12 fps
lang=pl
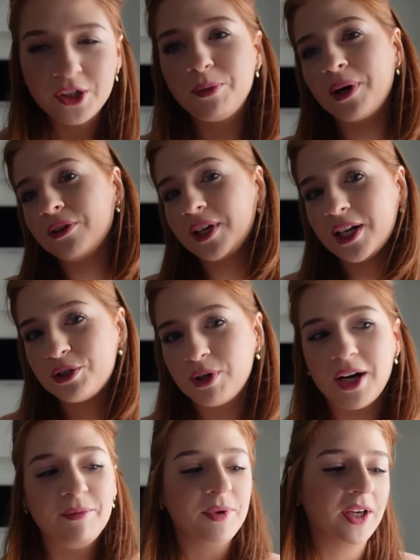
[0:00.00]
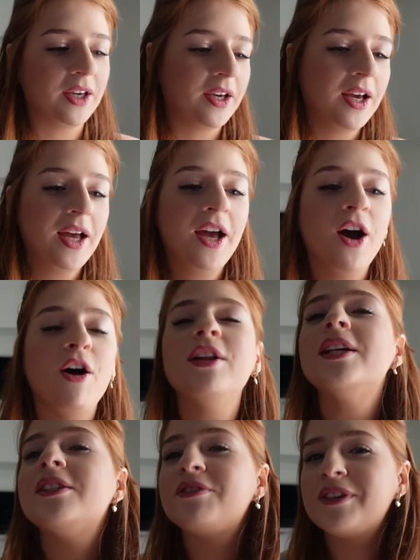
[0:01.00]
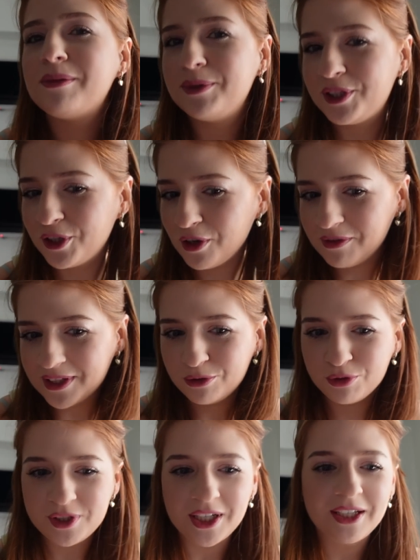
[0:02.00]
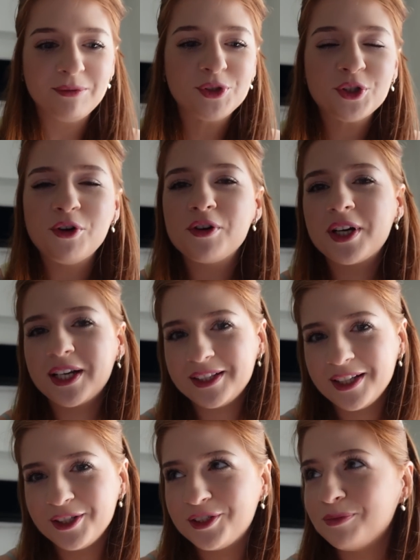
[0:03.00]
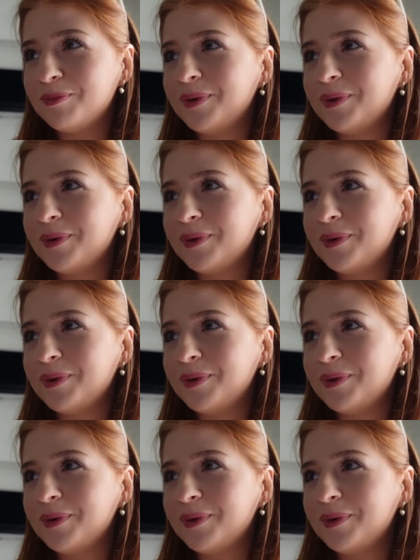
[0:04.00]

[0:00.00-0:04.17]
Dobra, to ja szukam i odezwiemy się do Was już z jakimś konkretniejszym